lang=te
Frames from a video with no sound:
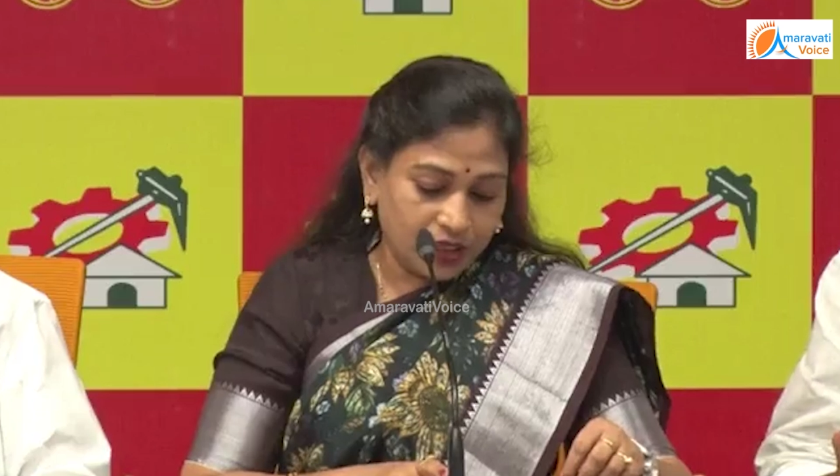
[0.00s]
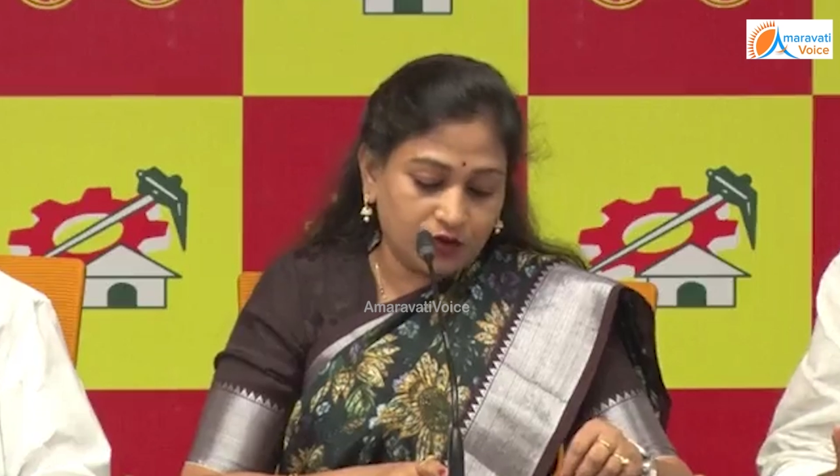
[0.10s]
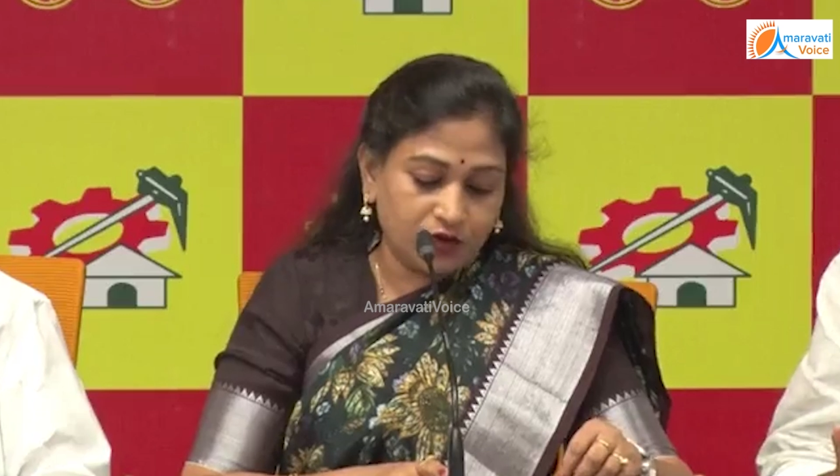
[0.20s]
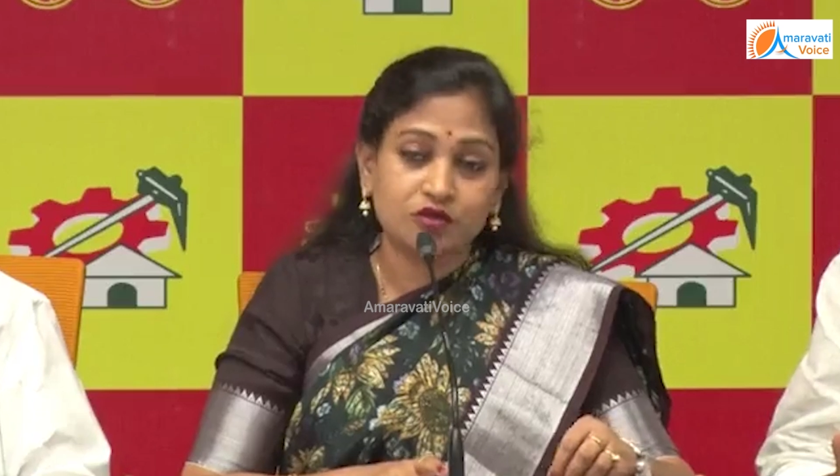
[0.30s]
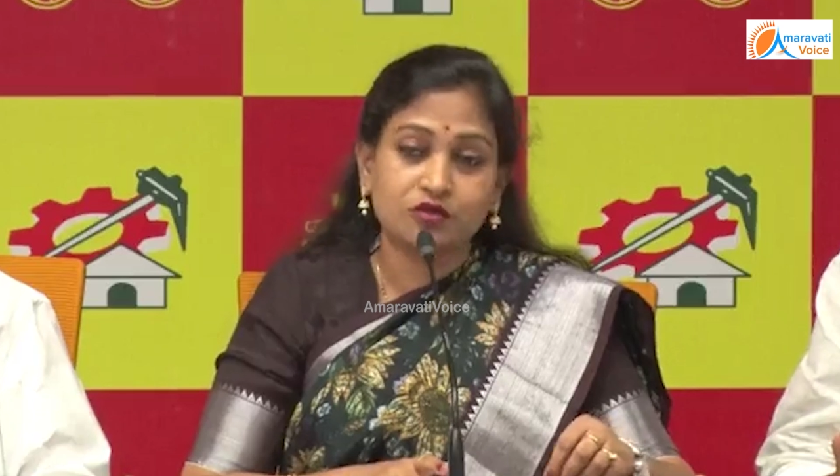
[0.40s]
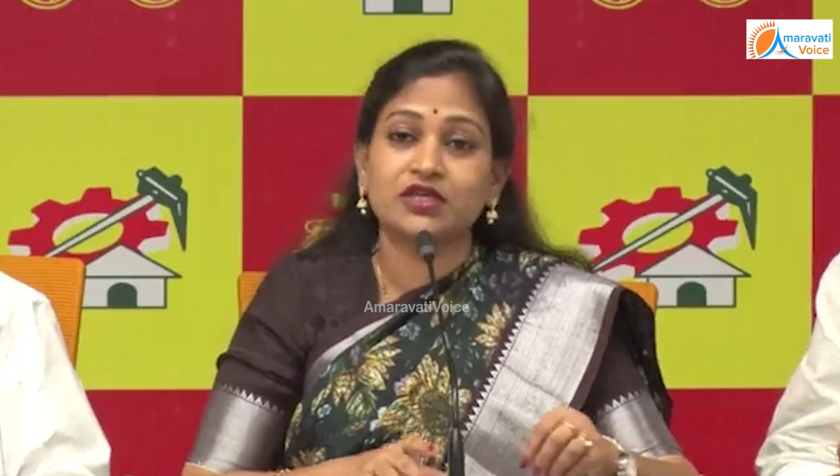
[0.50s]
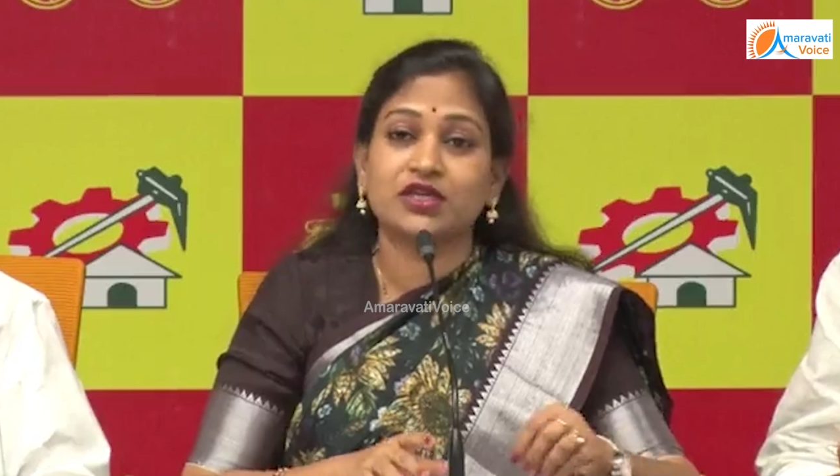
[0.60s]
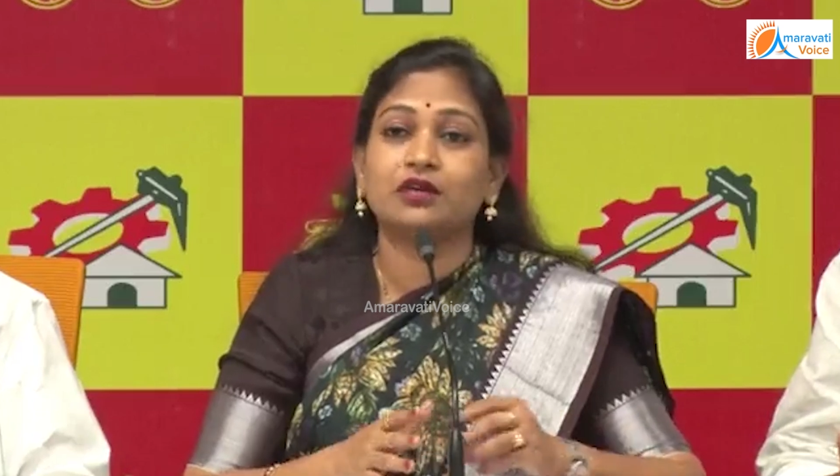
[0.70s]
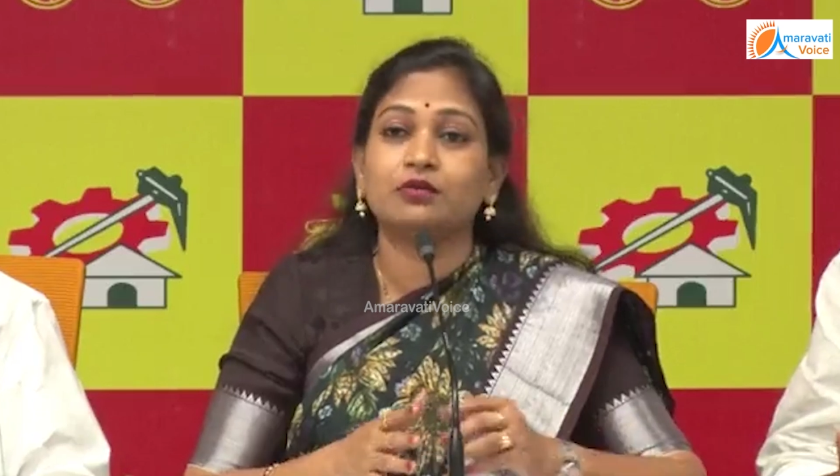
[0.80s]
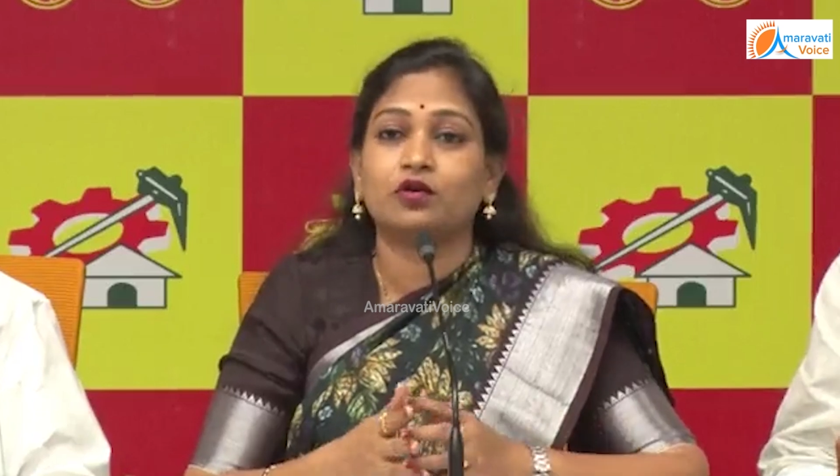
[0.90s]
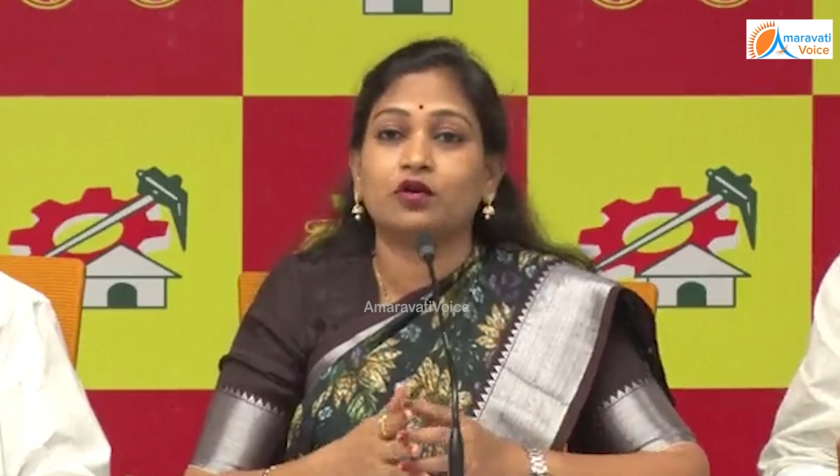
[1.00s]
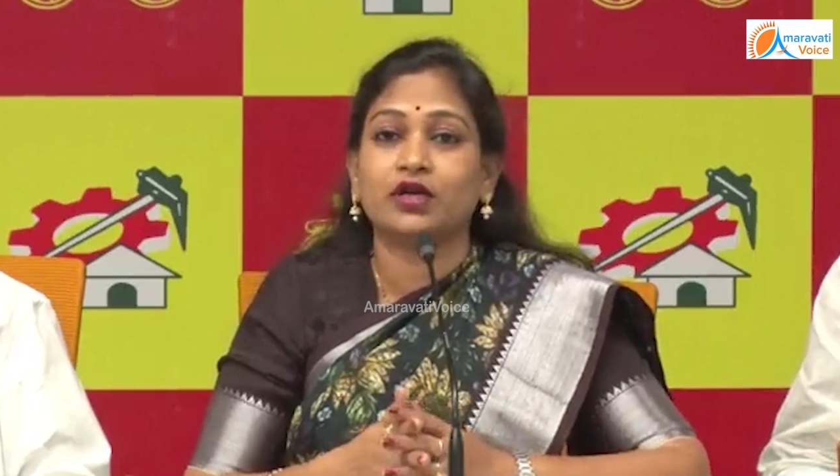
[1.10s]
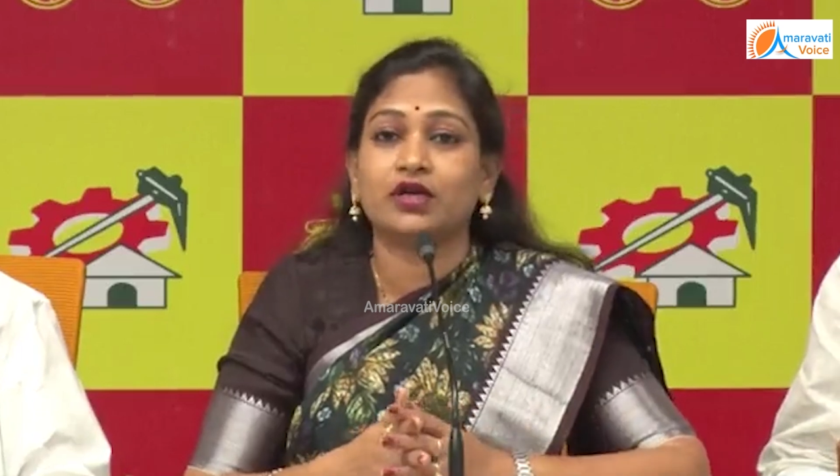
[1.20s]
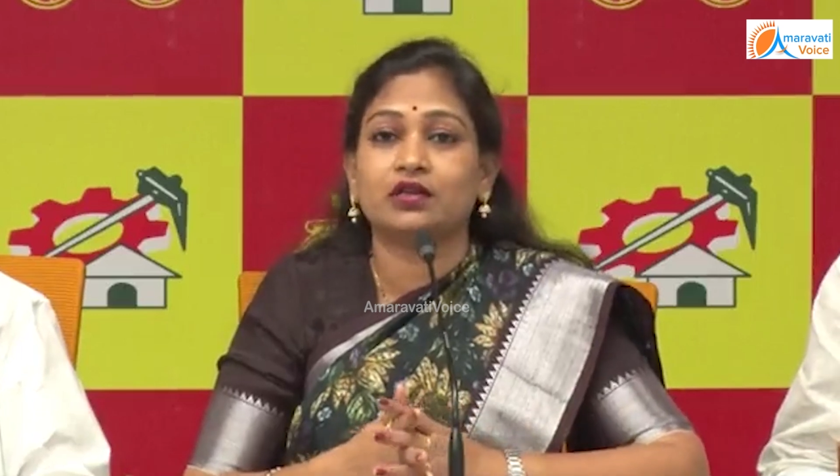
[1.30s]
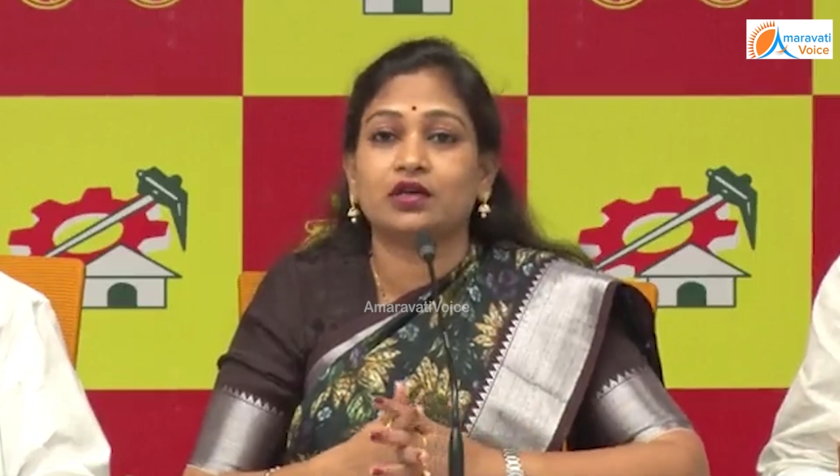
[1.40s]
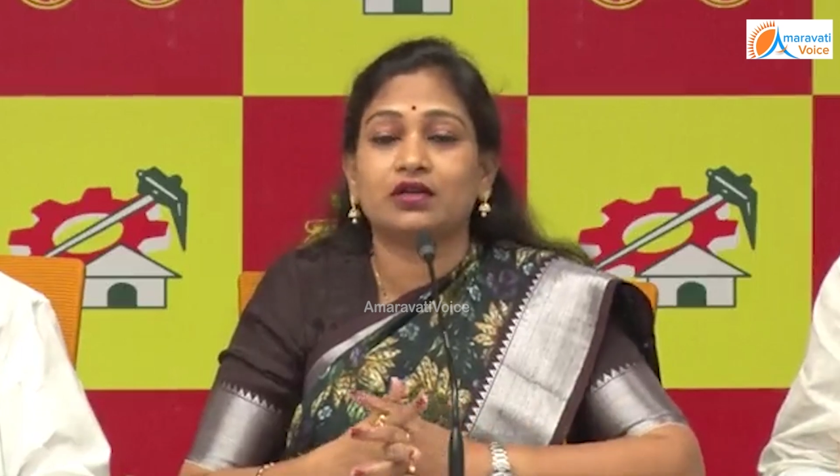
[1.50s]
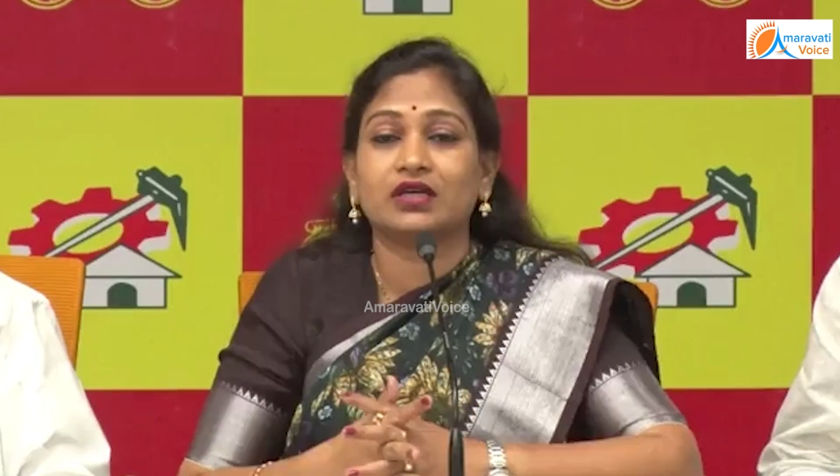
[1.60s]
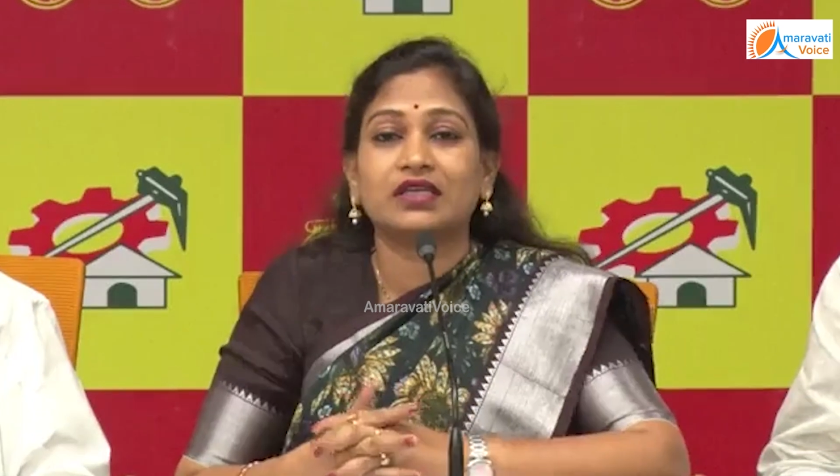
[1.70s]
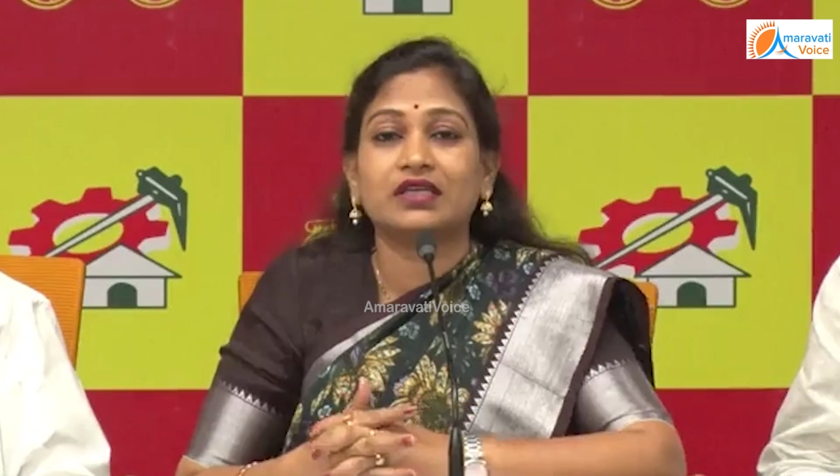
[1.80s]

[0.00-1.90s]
ఈరోజు జగన్మోహన్ రెడ్డి తాలూకా